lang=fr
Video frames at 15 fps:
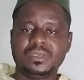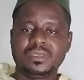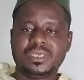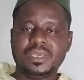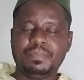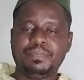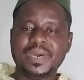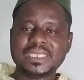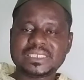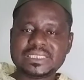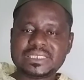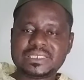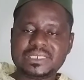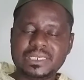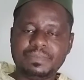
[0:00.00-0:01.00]
qui
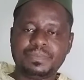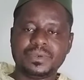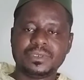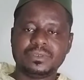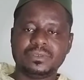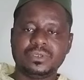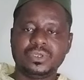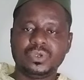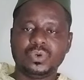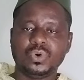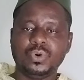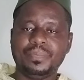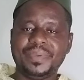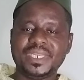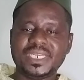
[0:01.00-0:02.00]
participent
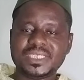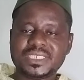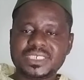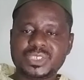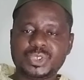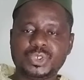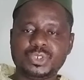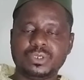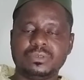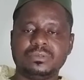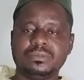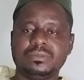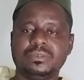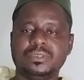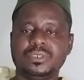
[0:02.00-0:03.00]
aux bénédictions,
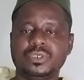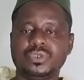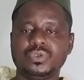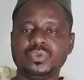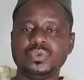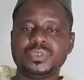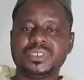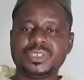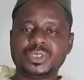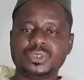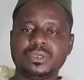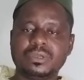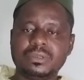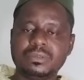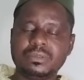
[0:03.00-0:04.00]
nous
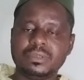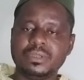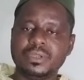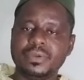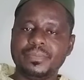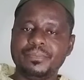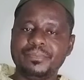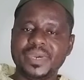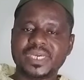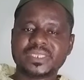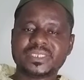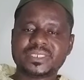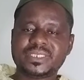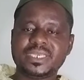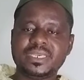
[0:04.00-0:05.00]
disons
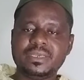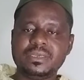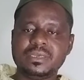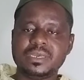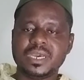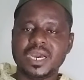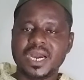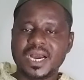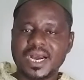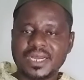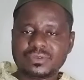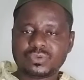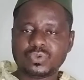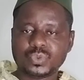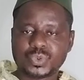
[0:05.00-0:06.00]
merci
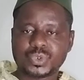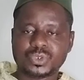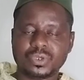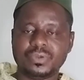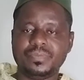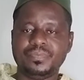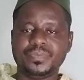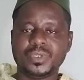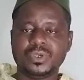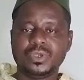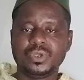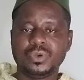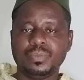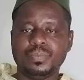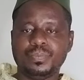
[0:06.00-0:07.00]
à tous.
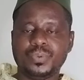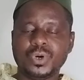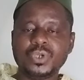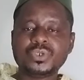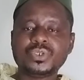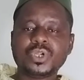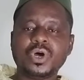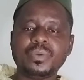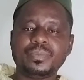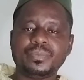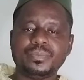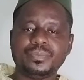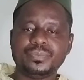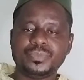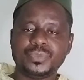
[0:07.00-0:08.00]
Bon
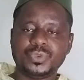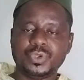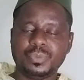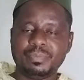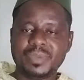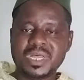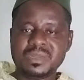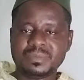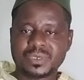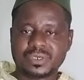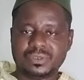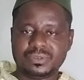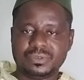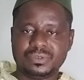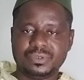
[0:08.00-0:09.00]
nombre de
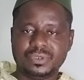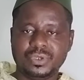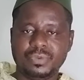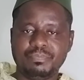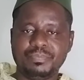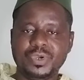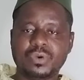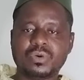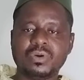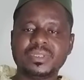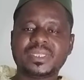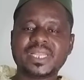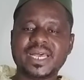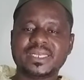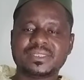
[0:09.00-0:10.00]
membres me
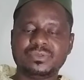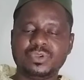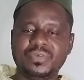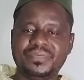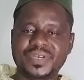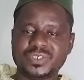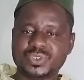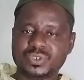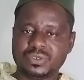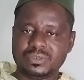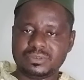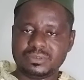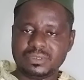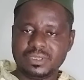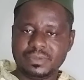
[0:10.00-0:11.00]
contactent de
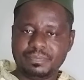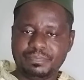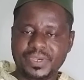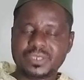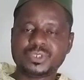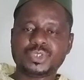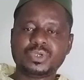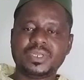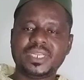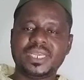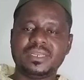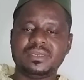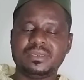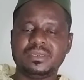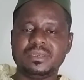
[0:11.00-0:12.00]
façon
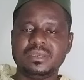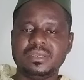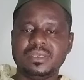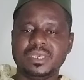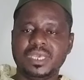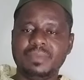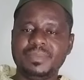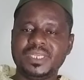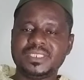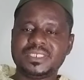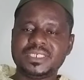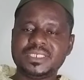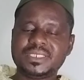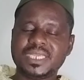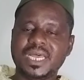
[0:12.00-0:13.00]
personnelle et me
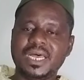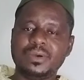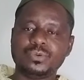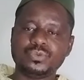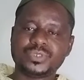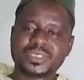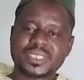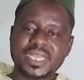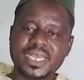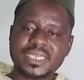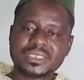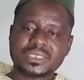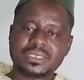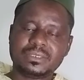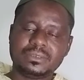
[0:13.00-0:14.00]
disent à
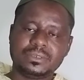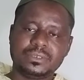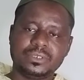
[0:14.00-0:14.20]
Oustaz,